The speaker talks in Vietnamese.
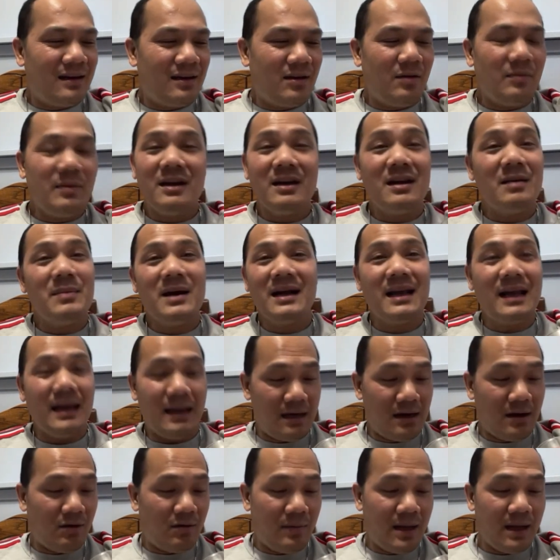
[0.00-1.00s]
nói với đó bất kỳ
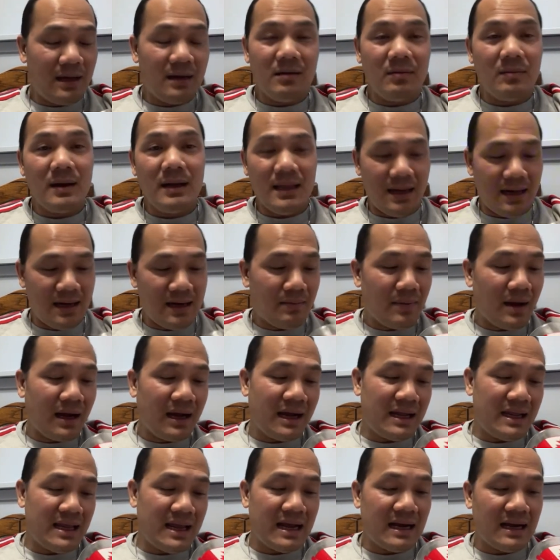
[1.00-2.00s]
nó đâu biết đâu bởi vì nam bắc
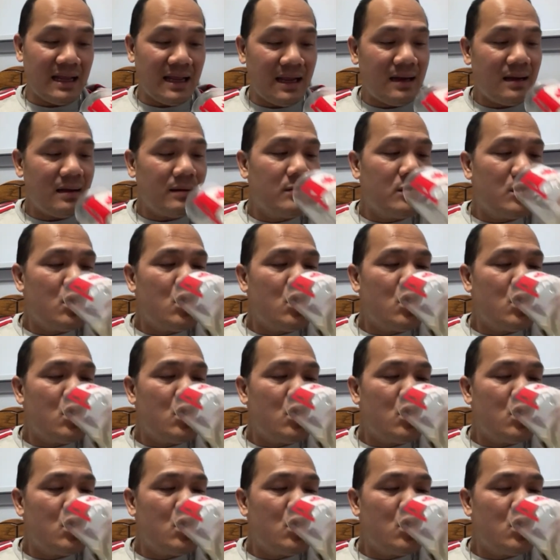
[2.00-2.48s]
hai nhà là vậy đó